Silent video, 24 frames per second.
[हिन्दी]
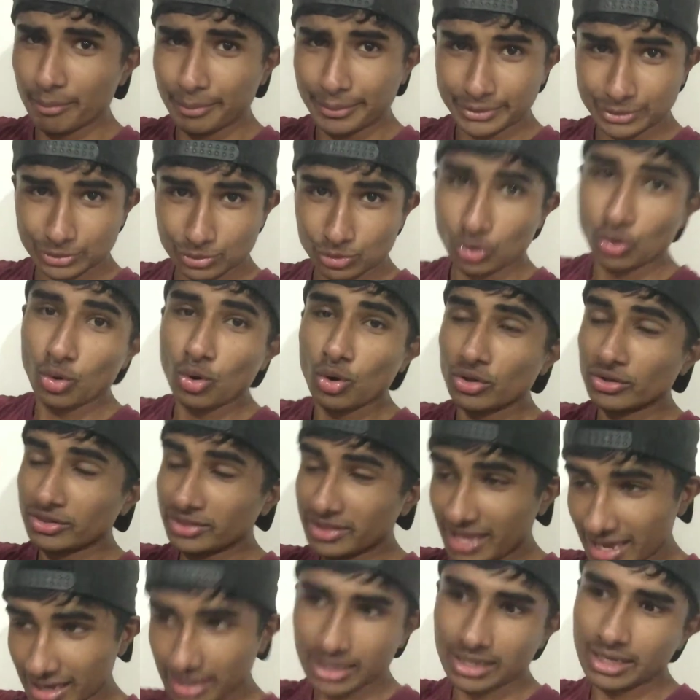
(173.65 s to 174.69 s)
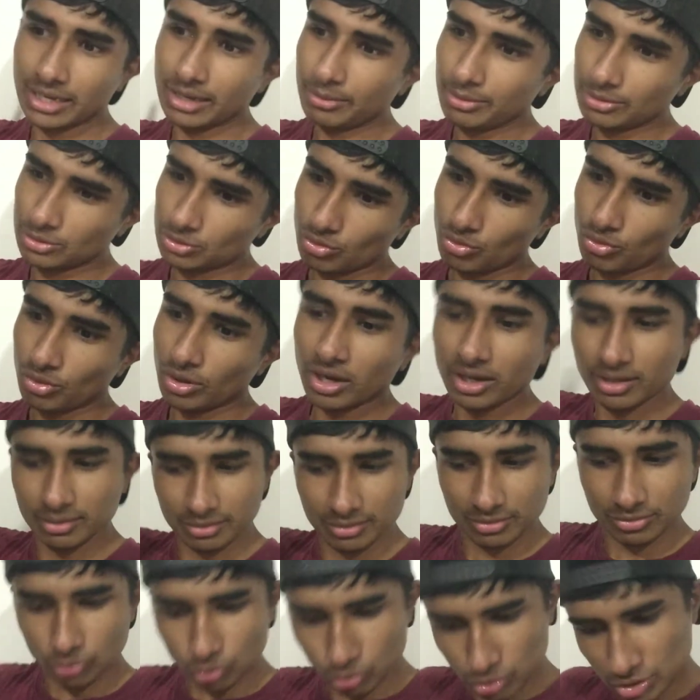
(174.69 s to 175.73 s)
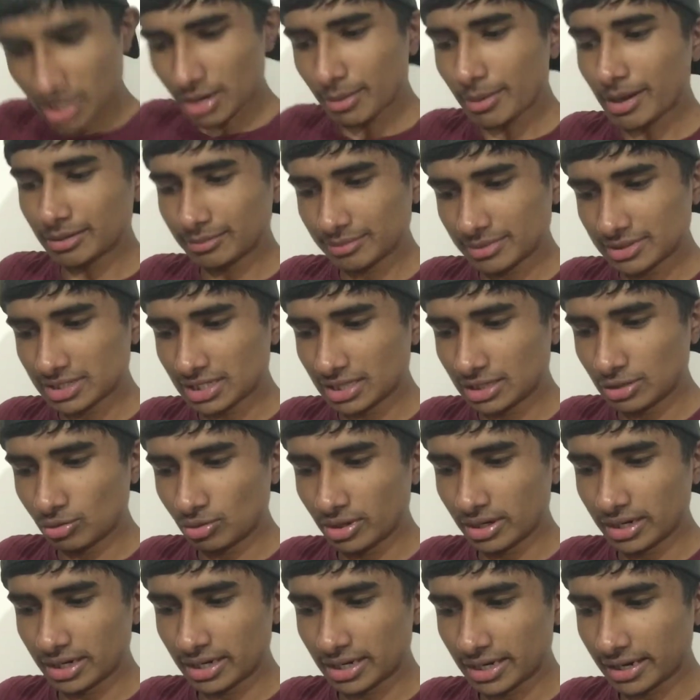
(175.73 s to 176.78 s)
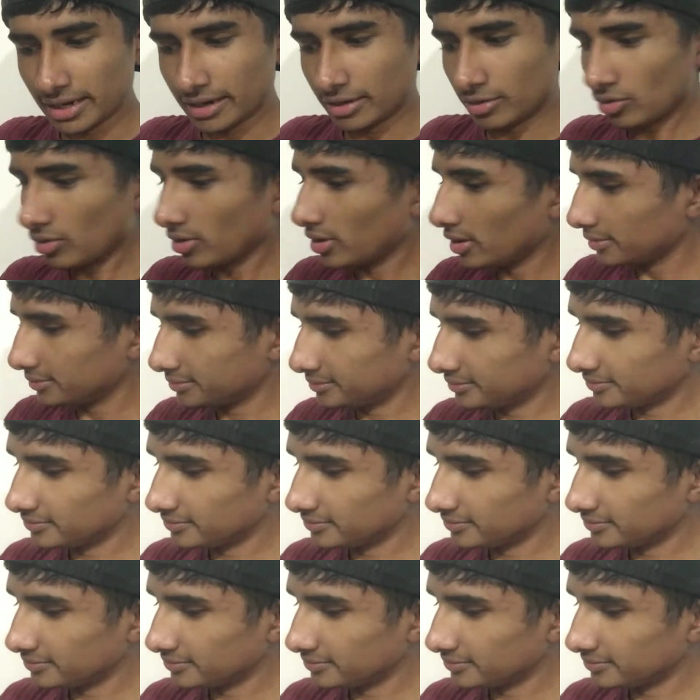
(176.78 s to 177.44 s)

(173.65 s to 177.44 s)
परसों देख के भी सोऊंगा उसके बाद भी जल्दी उठने की ट्राई करूँगा